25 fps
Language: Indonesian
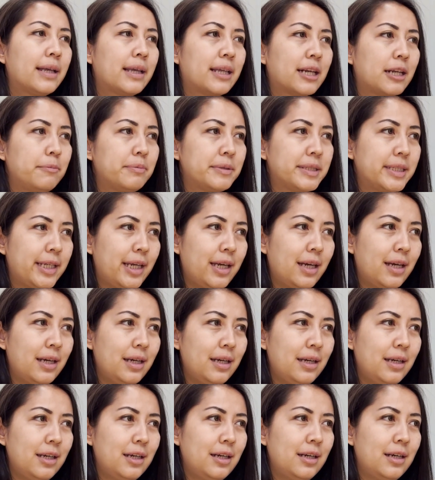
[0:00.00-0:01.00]

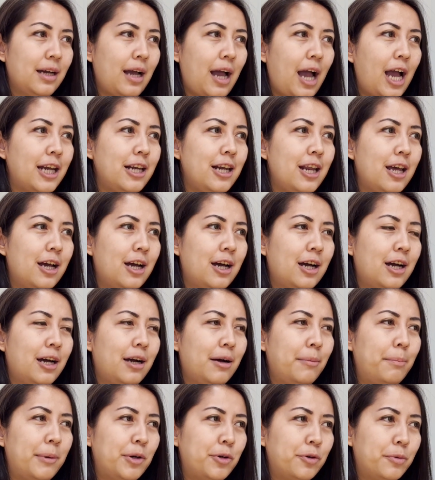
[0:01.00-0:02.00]
Crepesnya
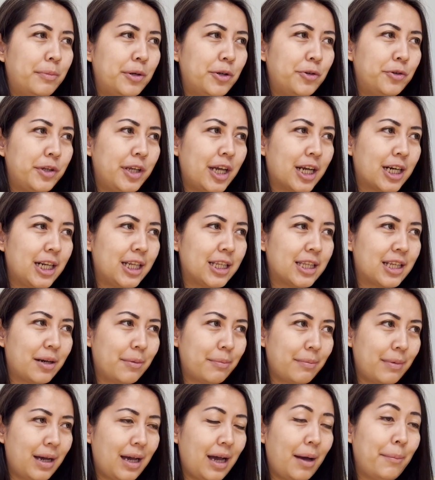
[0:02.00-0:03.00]
ada menu-menu yang
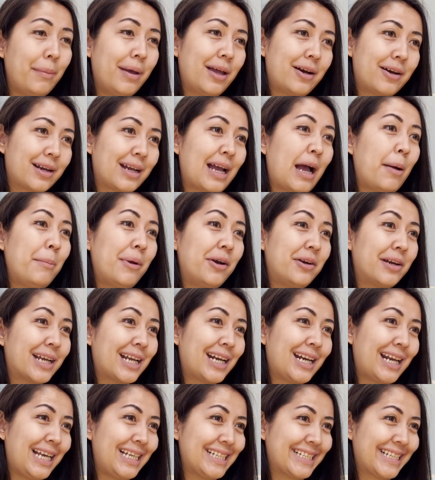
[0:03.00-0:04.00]
diterima Ameri
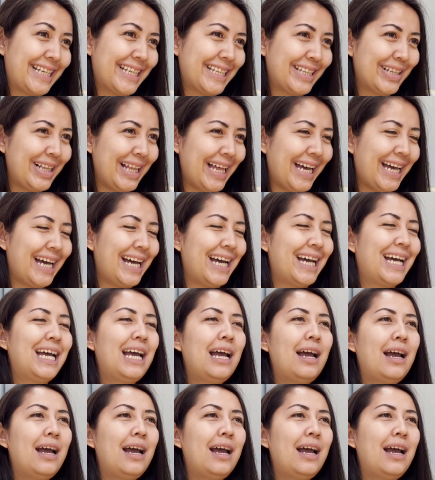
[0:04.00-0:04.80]
Americanized gitu lah